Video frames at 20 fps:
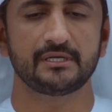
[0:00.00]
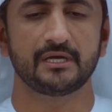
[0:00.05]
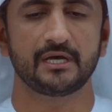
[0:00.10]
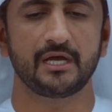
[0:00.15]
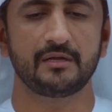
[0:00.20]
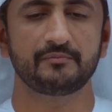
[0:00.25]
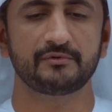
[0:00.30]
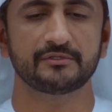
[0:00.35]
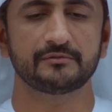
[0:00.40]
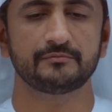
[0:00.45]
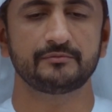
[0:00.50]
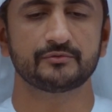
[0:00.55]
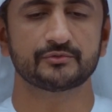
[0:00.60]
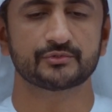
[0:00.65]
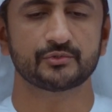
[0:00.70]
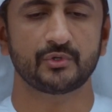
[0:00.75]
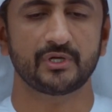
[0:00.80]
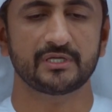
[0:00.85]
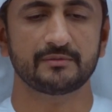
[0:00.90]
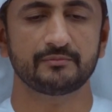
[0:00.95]
أحمد بن
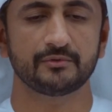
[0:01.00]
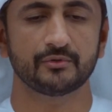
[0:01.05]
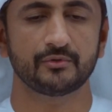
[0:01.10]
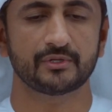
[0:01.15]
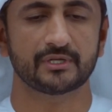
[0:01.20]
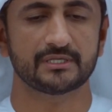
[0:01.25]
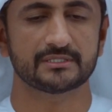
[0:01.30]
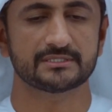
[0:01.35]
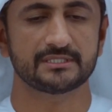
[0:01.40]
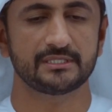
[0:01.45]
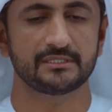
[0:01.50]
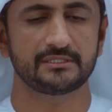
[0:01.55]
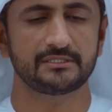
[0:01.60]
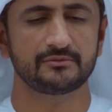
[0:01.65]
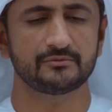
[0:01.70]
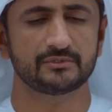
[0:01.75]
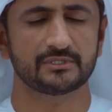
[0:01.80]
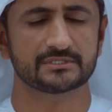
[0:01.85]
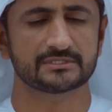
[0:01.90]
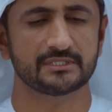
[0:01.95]
شعيب الخراساني
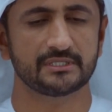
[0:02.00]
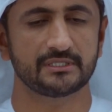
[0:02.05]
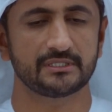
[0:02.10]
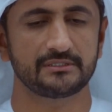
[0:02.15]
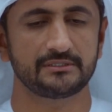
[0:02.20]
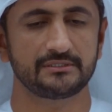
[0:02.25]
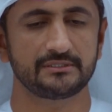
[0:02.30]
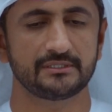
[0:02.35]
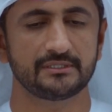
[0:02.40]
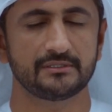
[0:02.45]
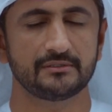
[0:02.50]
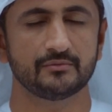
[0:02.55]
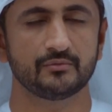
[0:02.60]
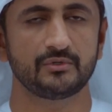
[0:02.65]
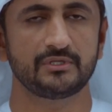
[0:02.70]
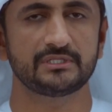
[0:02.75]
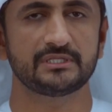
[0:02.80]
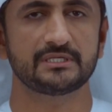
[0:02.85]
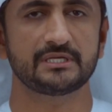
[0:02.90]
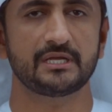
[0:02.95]
النسائي
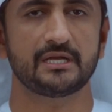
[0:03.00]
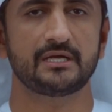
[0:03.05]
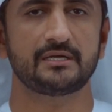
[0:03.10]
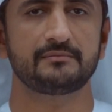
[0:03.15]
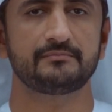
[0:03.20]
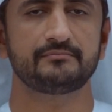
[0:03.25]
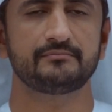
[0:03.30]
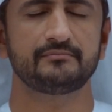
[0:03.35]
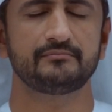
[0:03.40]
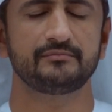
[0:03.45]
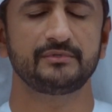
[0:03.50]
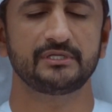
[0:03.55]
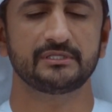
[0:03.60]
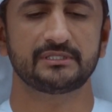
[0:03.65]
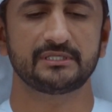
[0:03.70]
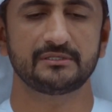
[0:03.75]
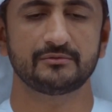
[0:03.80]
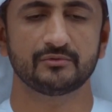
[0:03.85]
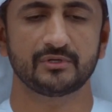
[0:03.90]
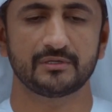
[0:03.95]
ولد عام
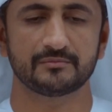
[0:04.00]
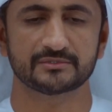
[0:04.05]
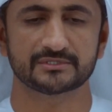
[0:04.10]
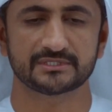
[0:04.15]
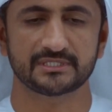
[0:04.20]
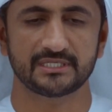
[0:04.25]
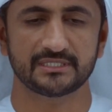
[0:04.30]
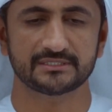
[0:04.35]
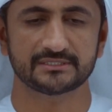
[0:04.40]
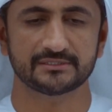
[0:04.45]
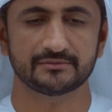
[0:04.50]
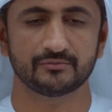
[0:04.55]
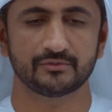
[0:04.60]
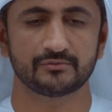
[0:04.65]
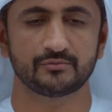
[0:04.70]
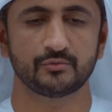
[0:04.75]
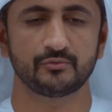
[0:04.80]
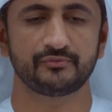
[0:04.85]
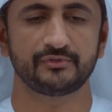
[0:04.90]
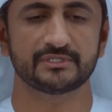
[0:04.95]
215
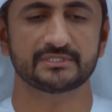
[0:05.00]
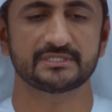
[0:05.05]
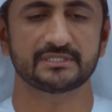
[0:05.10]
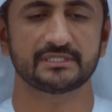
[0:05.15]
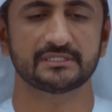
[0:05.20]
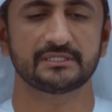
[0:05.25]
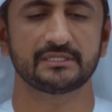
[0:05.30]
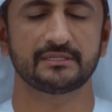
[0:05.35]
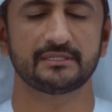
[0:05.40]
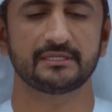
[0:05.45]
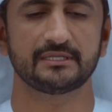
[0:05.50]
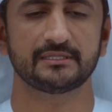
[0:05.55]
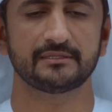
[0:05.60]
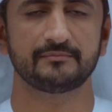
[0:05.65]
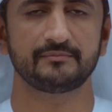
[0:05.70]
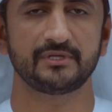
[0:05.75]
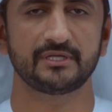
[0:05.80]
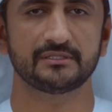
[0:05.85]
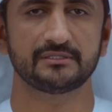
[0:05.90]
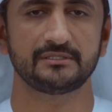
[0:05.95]
وتوفي سنة
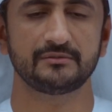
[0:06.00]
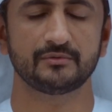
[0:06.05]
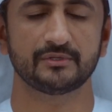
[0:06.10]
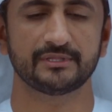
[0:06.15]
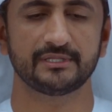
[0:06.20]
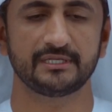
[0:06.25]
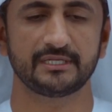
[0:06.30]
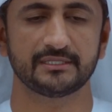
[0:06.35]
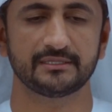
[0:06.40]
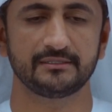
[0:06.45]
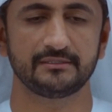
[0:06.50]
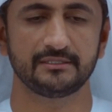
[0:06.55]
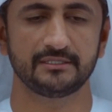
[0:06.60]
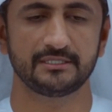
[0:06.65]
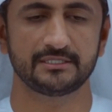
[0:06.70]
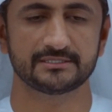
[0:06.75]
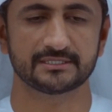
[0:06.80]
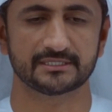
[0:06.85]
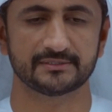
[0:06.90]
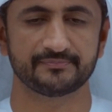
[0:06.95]
303
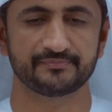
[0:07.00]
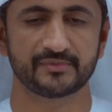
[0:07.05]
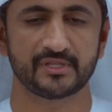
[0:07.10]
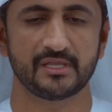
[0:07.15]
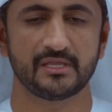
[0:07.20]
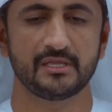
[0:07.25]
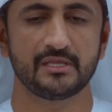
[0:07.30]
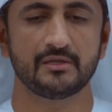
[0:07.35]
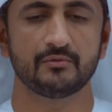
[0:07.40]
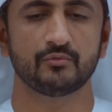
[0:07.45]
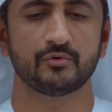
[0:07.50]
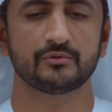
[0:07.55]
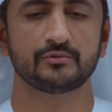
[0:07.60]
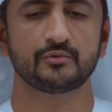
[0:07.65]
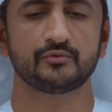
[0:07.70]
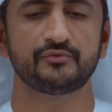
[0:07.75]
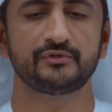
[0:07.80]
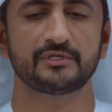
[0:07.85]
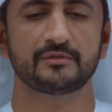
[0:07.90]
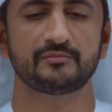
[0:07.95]
للهجرة
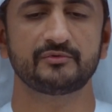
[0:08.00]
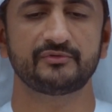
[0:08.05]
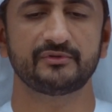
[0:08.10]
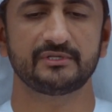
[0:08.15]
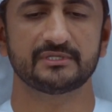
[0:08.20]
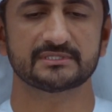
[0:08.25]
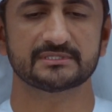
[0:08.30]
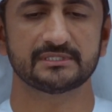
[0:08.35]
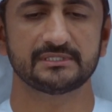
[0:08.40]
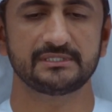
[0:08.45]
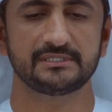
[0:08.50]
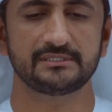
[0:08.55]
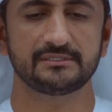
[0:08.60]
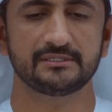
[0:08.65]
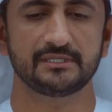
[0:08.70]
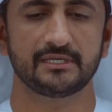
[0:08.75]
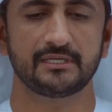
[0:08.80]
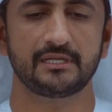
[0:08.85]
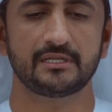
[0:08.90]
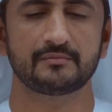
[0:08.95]
ودفن بفلسطين
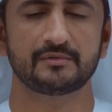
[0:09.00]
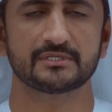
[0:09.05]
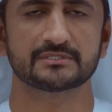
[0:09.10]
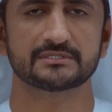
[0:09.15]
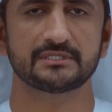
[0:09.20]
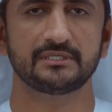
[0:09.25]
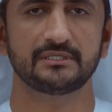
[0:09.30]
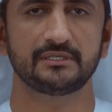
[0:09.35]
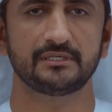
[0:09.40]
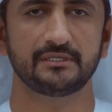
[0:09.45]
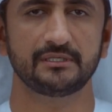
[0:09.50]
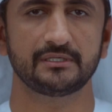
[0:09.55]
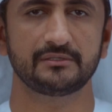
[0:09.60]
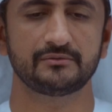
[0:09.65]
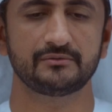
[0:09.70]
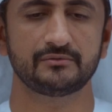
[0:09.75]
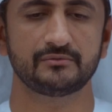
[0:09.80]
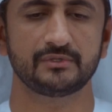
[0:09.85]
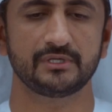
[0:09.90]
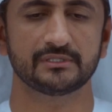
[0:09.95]
على ما صححه
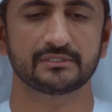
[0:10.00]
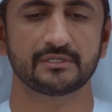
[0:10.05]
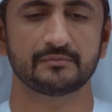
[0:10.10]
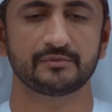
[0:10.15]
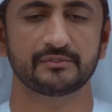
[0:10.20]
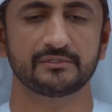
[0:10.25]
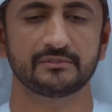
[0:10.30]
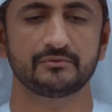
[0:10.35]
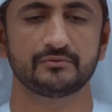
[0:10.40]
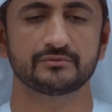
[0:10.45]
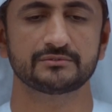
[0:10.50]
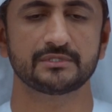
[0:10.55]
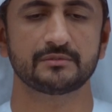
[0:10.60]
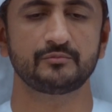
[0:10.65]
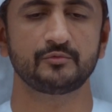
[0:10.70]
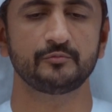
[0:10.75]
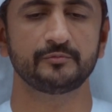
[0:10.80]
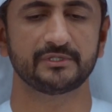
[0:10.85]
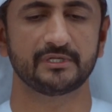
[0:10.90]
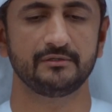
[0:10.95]
واعتمده
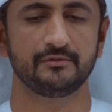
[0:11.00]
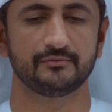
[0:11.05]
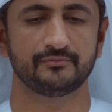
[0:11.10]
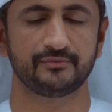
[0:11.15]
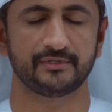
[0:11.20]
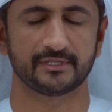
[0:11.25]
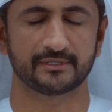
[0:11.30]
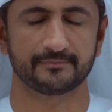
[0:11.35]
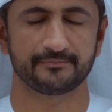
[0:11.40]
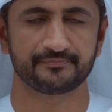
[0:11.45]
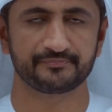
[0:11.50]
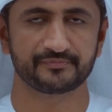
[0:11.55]
جمع من الحفاظ